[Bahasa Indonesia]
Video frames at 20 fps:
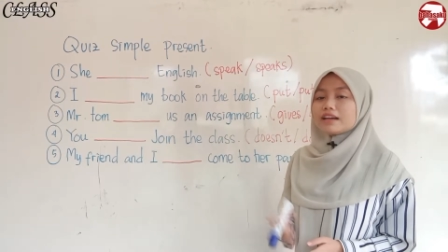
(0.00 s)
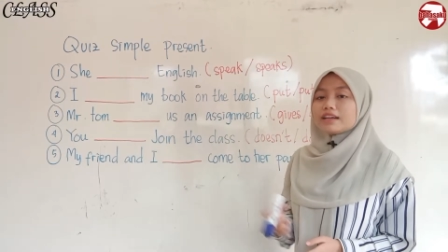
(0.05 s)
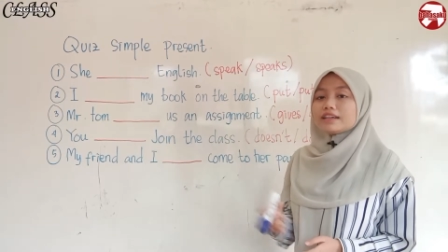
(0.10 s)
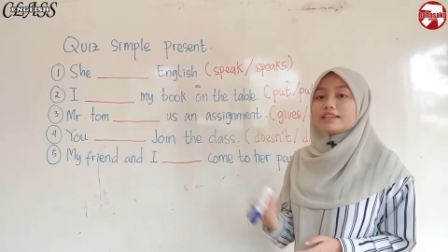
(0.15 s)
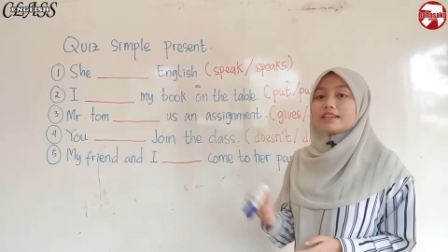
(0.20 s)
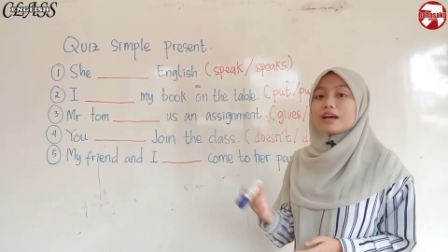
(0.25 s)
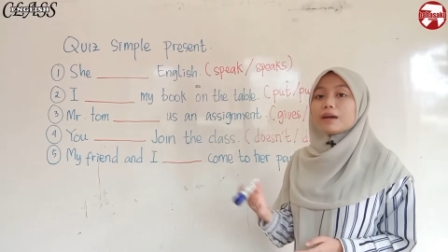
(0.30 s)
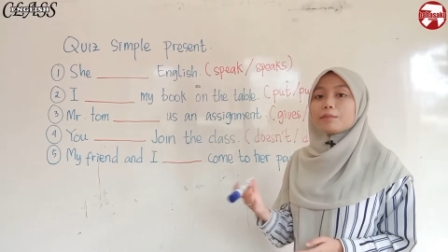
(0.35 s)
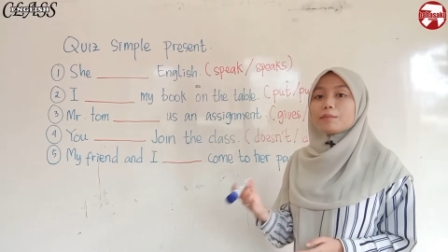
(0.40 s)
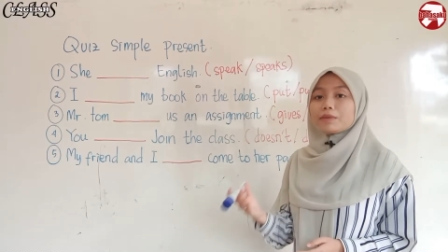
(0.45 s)

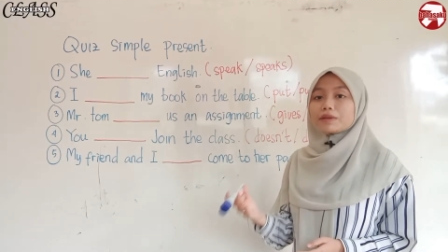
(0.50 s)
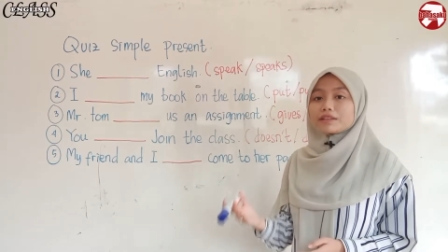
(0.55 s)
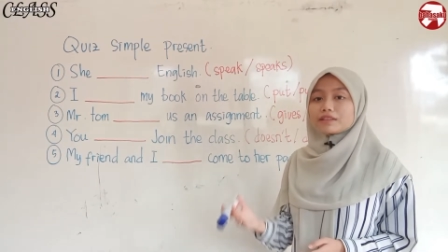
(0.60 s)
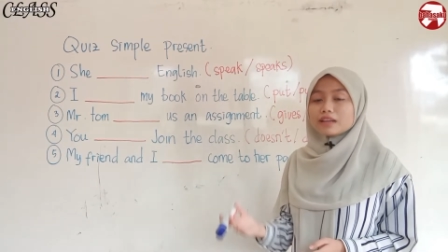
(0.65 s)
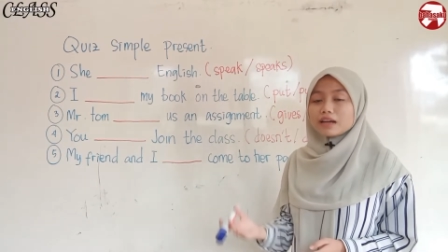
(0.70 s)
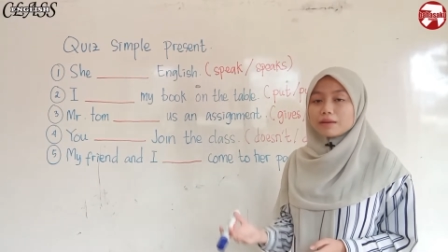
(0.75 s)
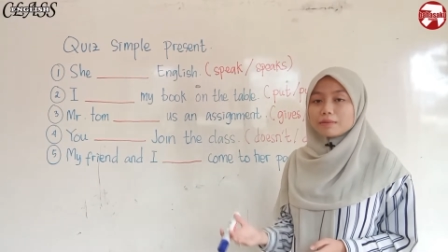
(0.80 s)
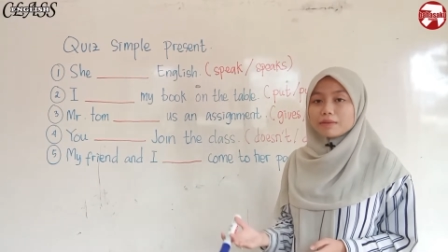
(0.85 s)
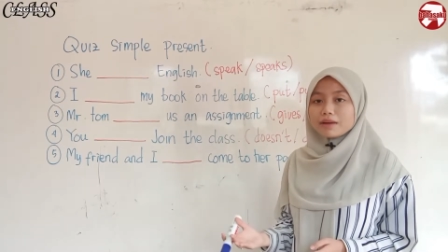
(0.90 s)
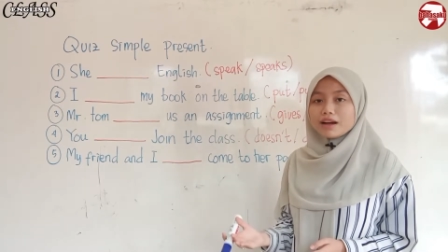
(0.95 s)
Yang
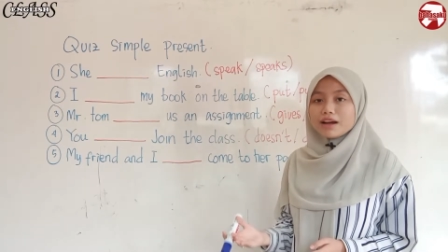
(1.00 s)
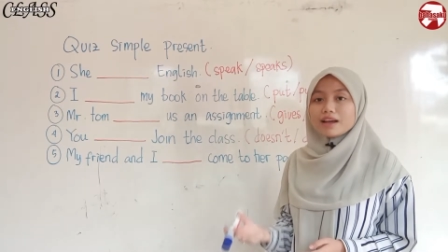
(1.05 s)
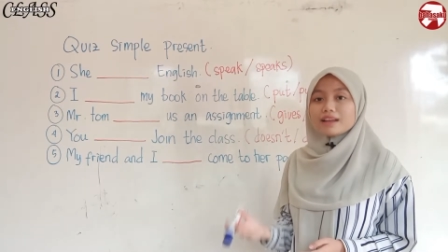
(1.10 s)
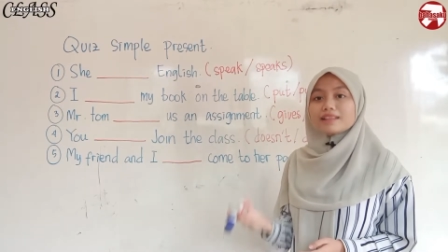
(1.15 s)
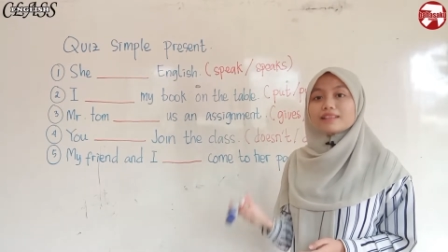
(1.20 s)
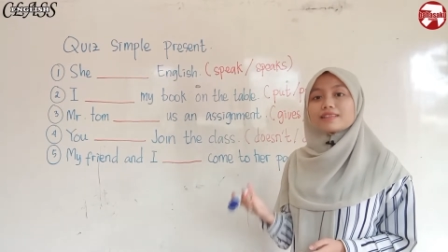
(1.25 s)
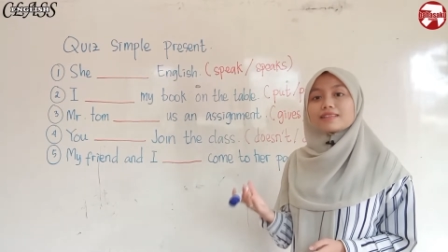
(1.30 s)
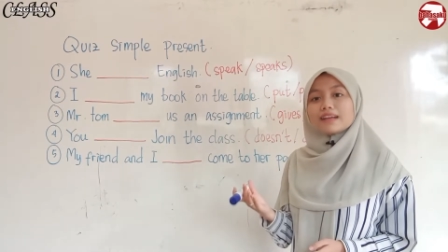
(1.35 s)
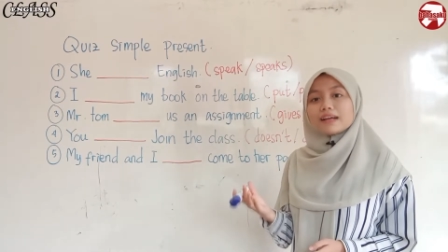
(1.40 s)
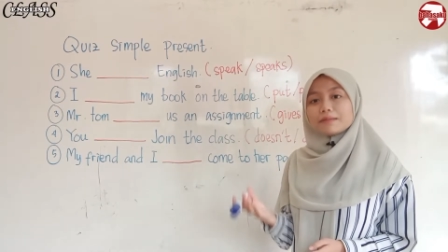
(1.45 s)
pertama
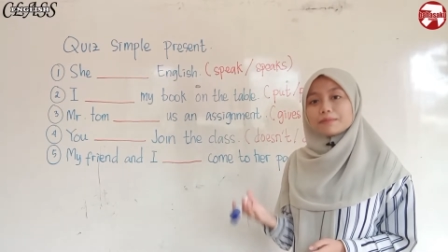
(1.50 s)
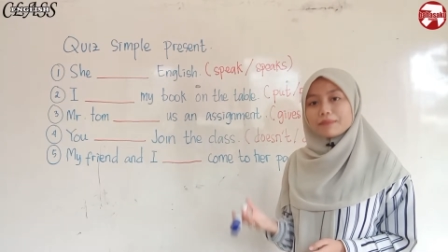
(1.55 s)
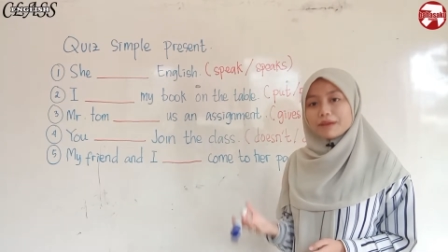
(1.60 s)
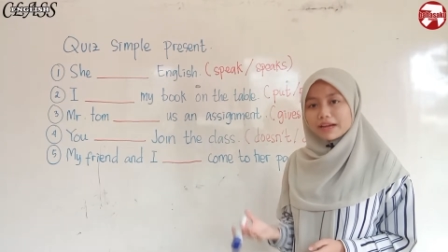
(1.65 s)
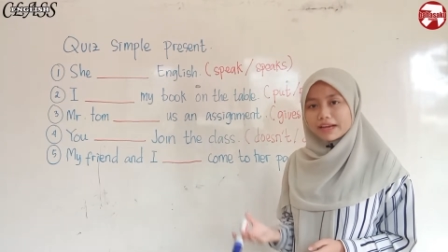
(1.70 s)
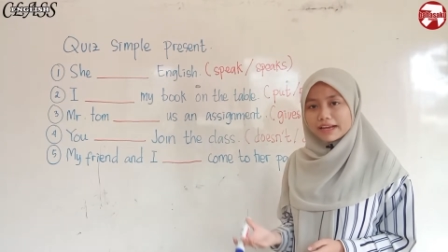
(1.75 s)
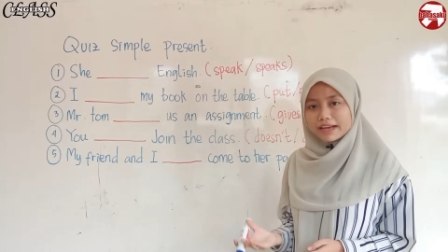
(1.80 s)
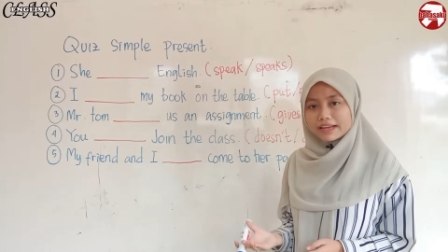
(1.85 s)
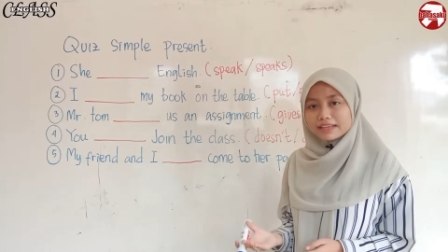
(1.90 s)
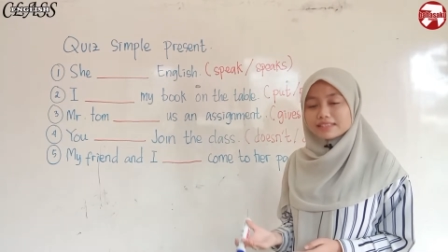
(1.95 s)

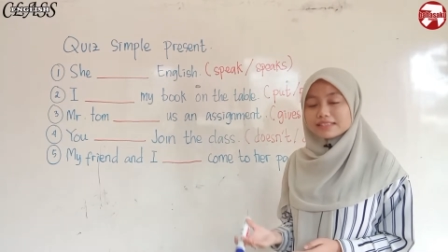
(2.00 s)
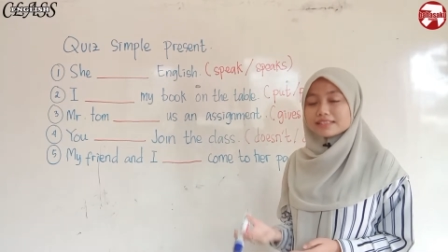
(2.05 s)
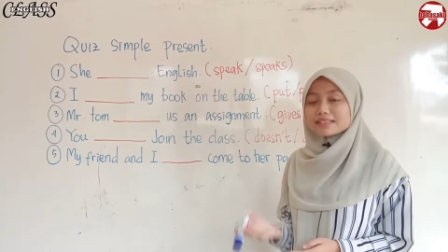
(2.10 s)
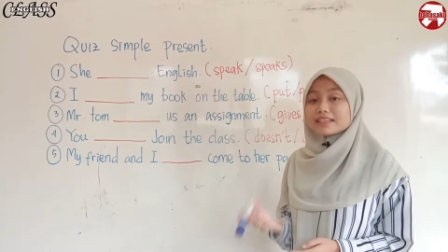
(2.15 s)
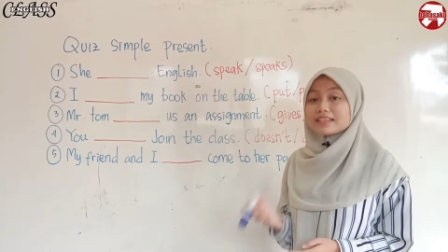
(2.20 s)
tanpa S,